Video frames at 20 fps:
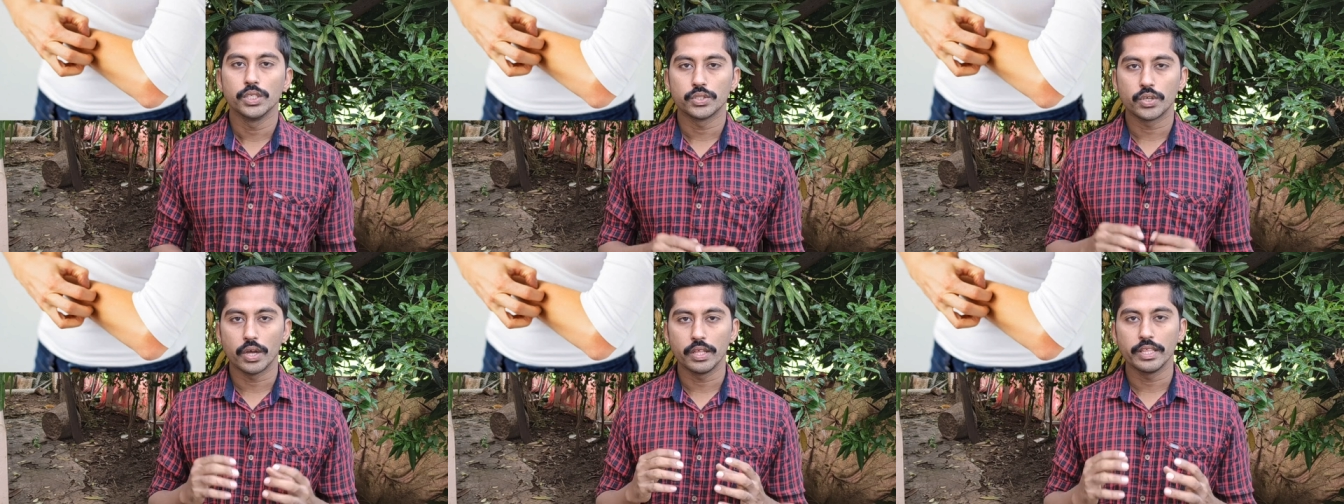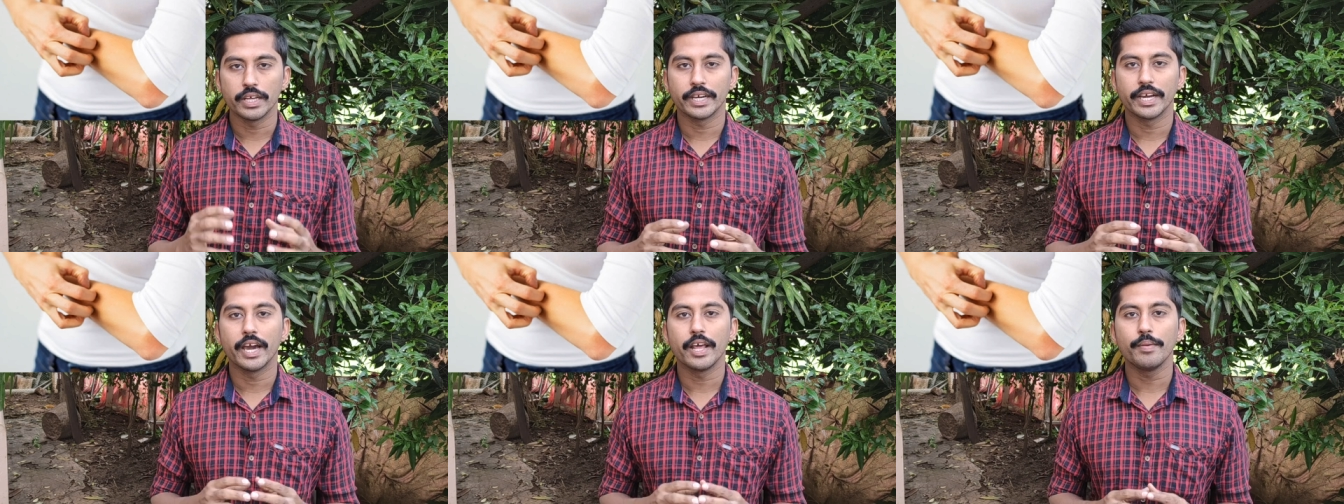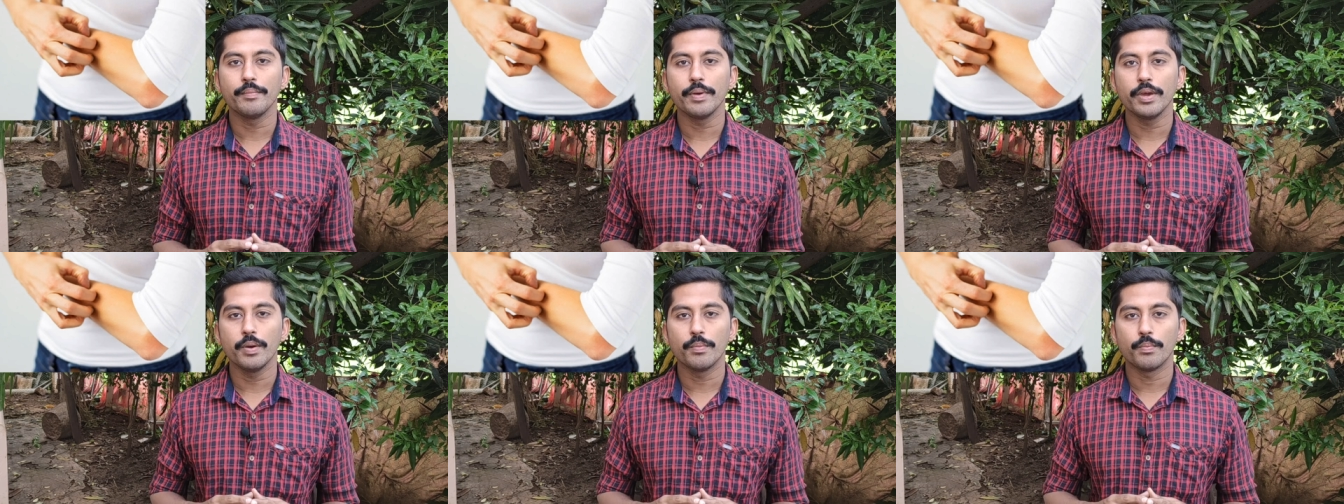ஸோ அந்த
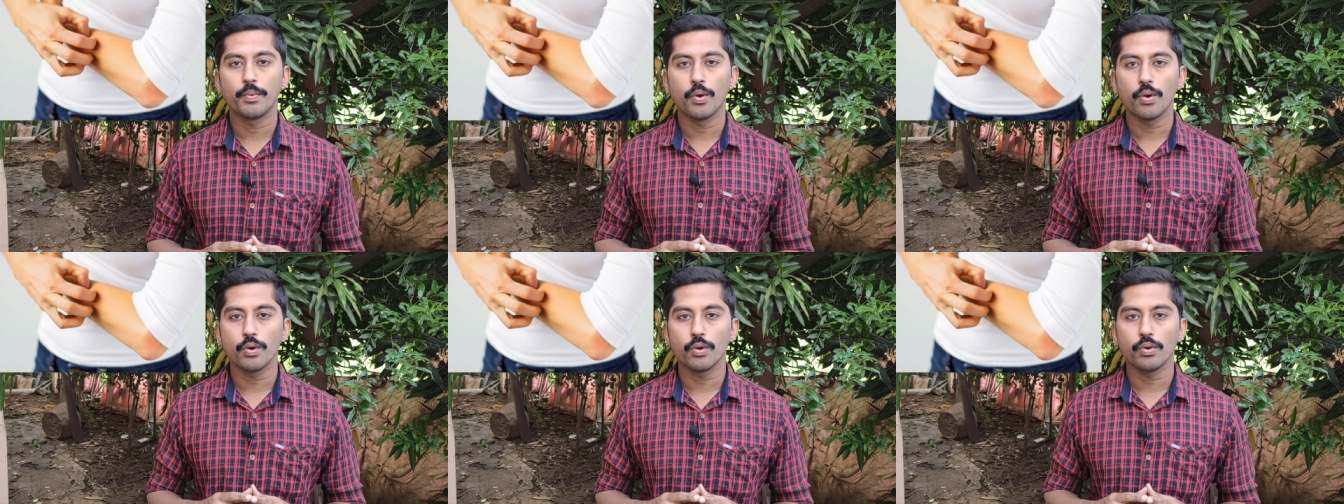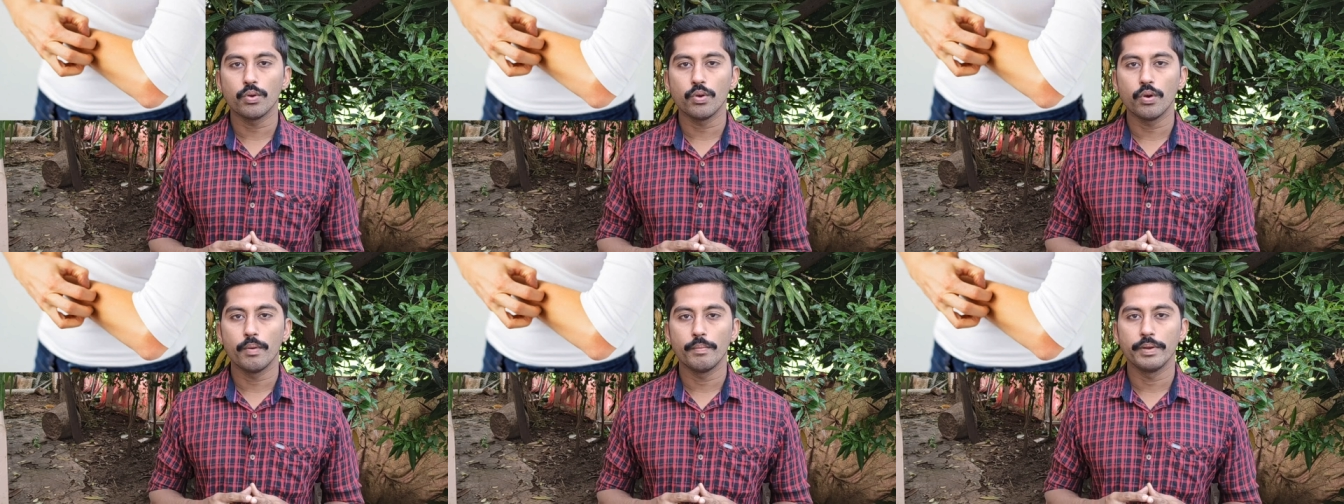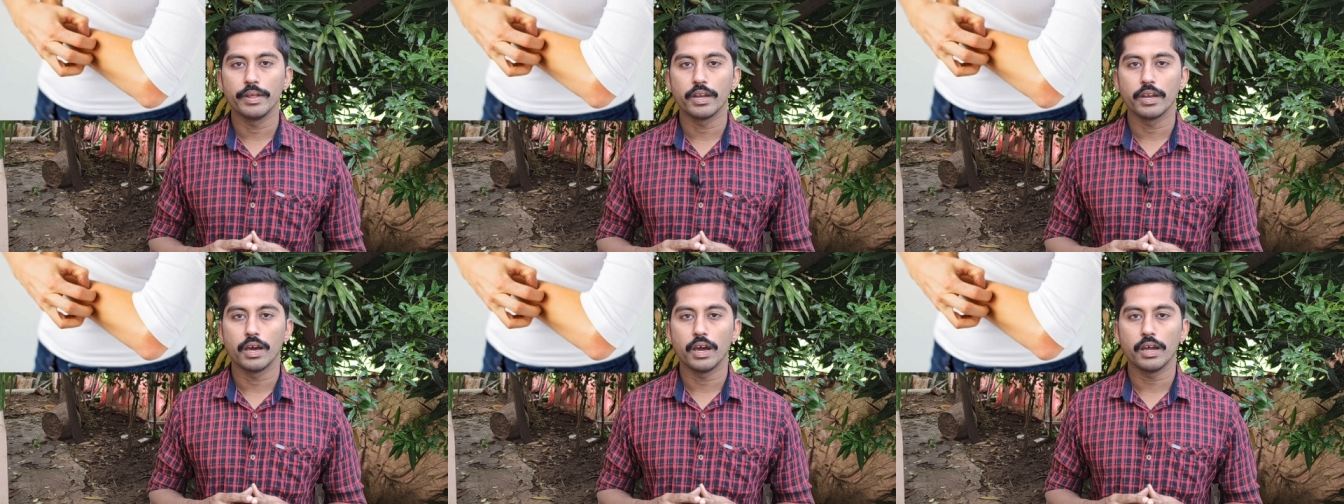கருமையை போக்கணும்
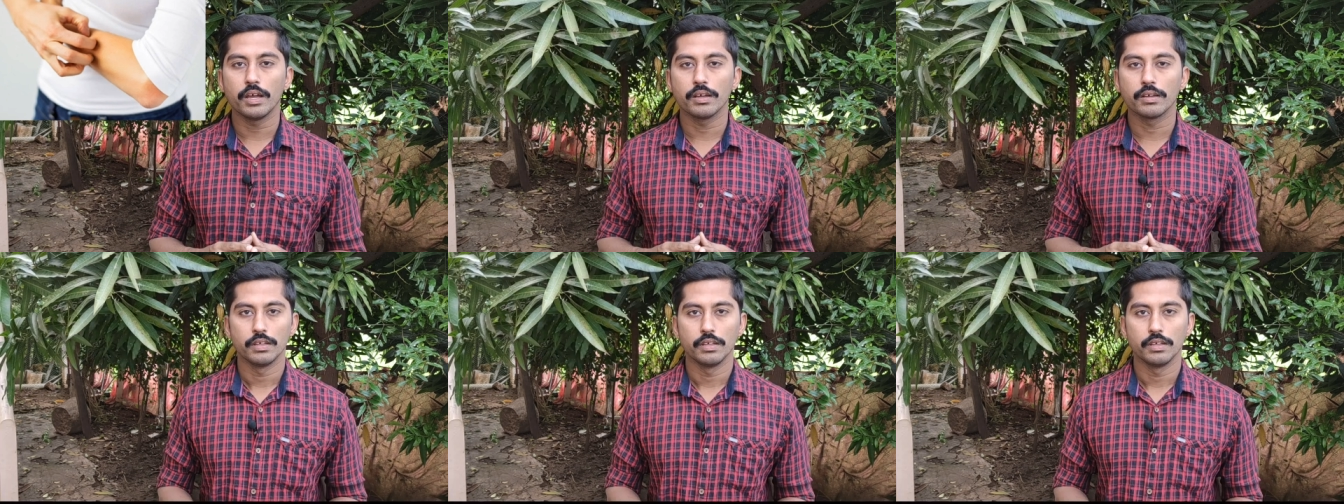அப்படின்னா